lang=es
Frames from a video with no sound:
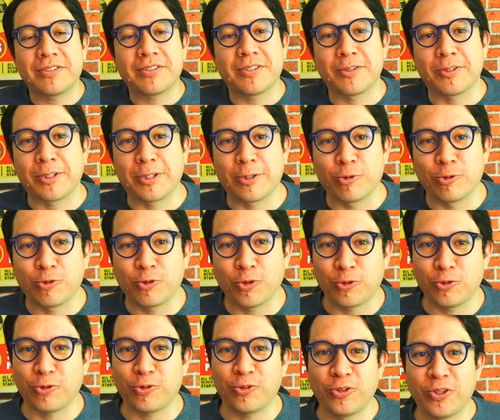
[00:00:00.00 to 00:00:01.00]
entre
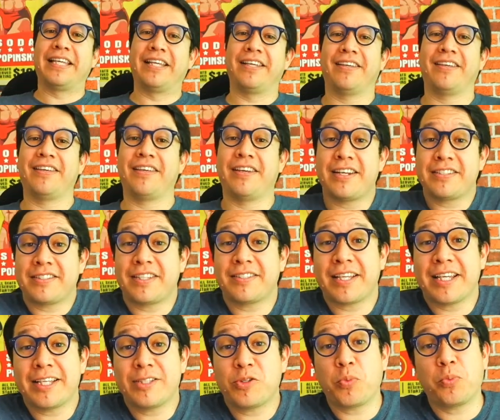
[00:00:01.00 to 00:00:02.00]
nosotros. Y
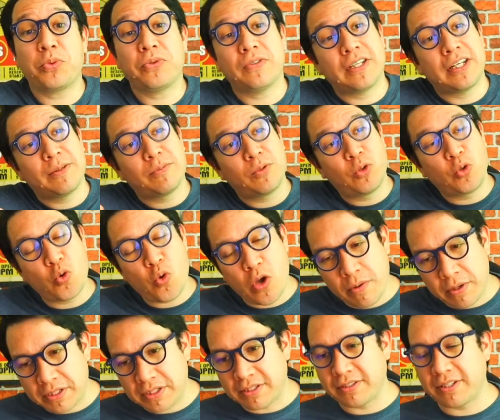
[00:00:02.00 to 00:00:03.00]
gracias a eso pues tenemos
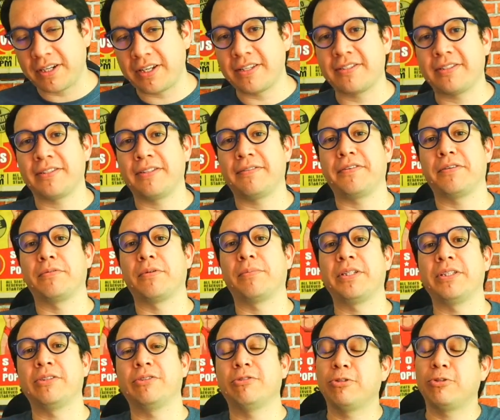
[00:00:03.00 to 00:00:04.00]
nuevas estrellas en el
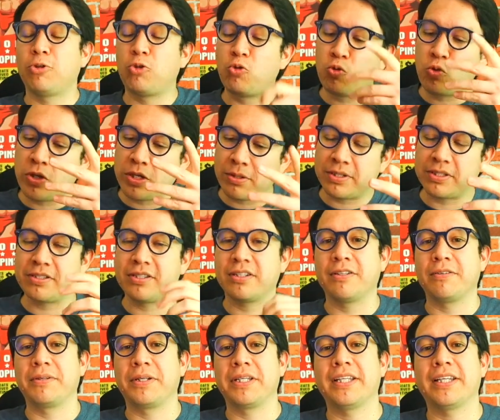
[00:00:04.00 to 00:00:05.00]
firmamento, nuevas
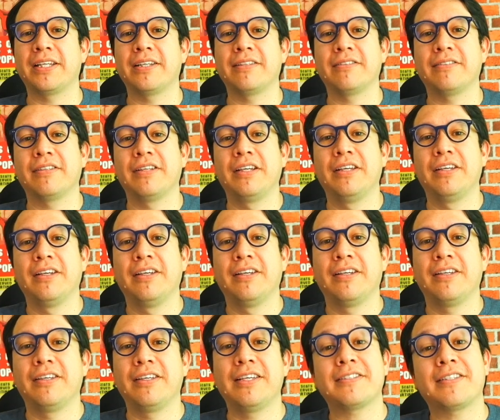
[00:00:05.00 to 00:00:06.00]
celebridades.
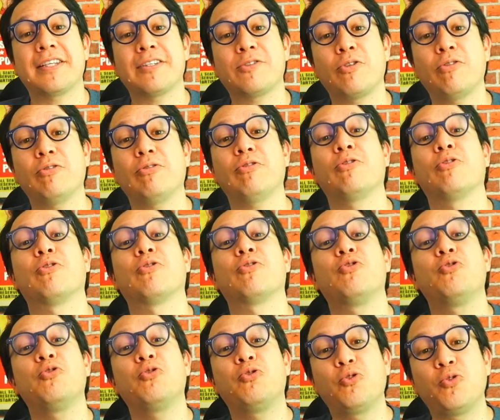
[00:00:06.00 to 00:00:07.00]
Y estas son los
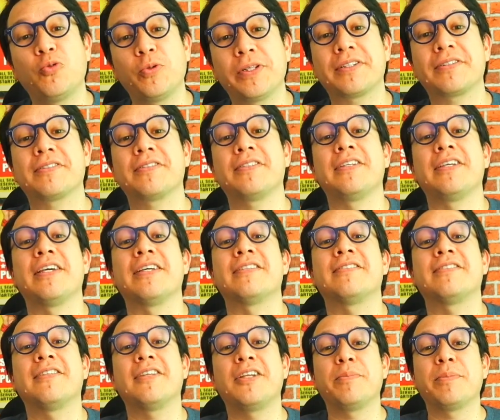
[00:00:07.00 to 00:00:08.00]
youtubers y
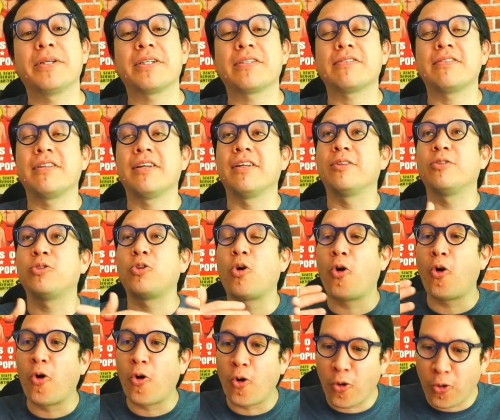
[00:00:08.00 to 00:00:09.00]
streamers de
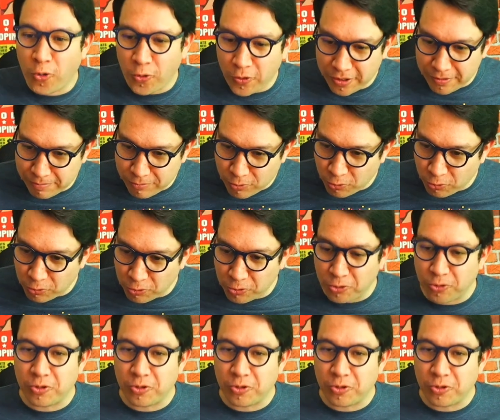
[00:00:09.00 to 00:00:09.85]
todo el mundo.